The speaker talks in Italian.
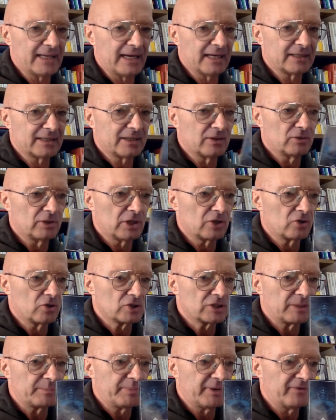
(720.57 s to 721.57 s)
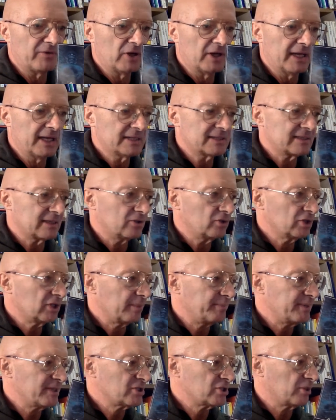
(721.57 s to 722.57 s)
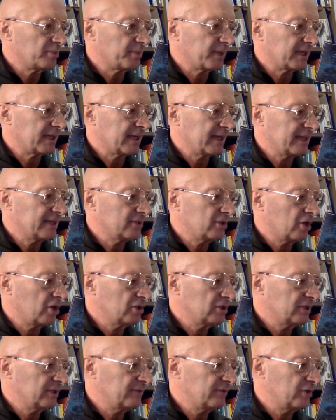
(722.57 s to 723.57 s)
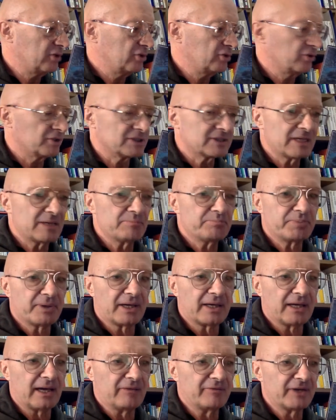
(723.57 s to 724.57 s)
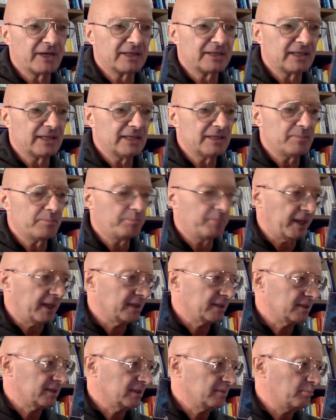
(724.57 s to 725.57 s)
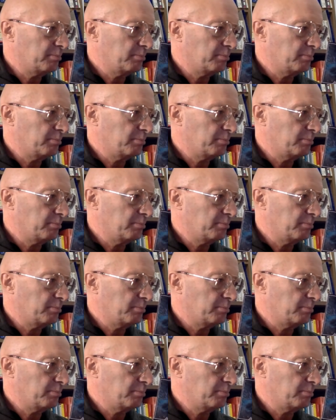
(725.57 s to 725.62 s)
anche una consapevolezza. Non capisco perché le donne vogliono sempre avere degli impegni,